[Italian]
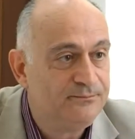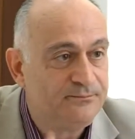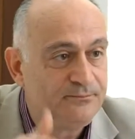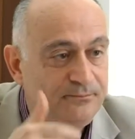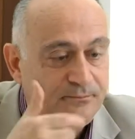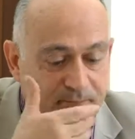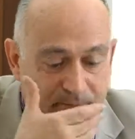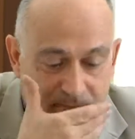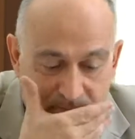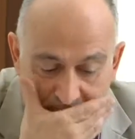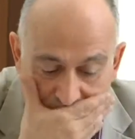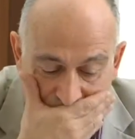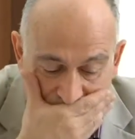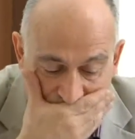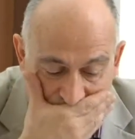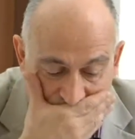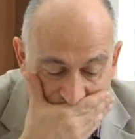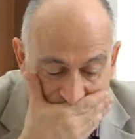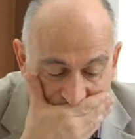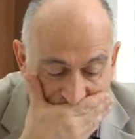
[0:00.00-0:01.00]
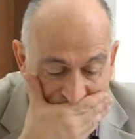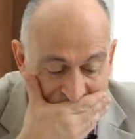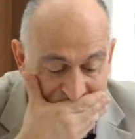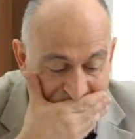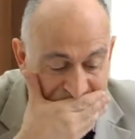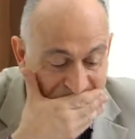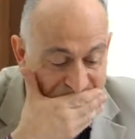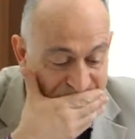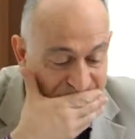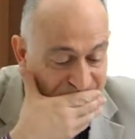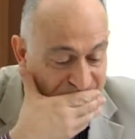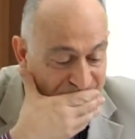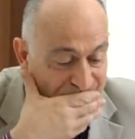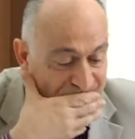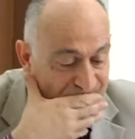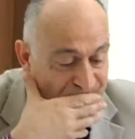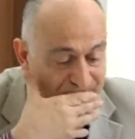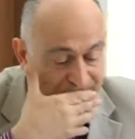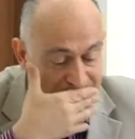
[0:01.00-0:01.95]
Venendo invece al